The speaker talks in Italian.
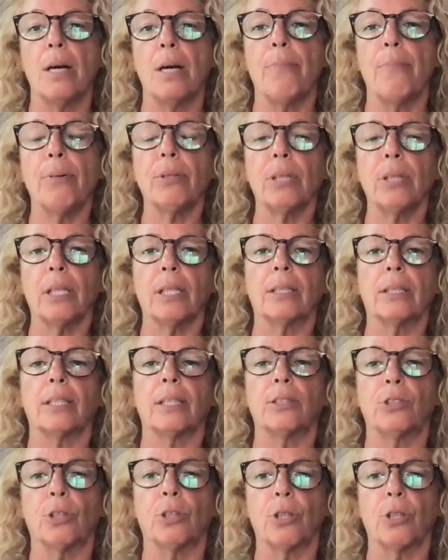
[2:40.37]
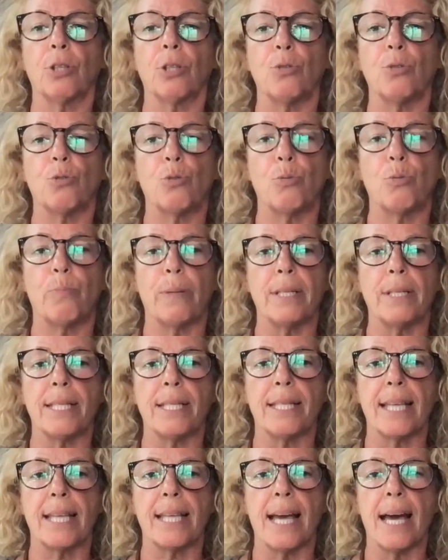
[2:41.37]
porta l'attenzione sul
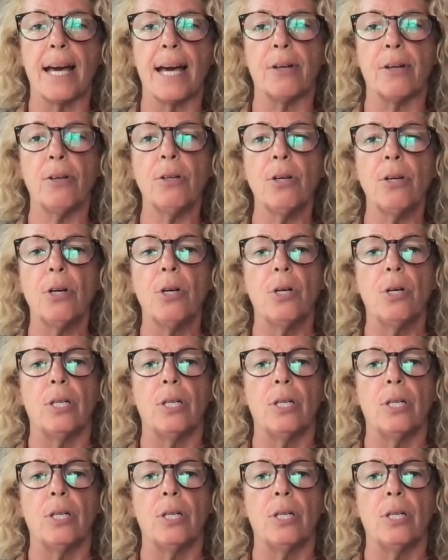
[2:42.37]
pensiero,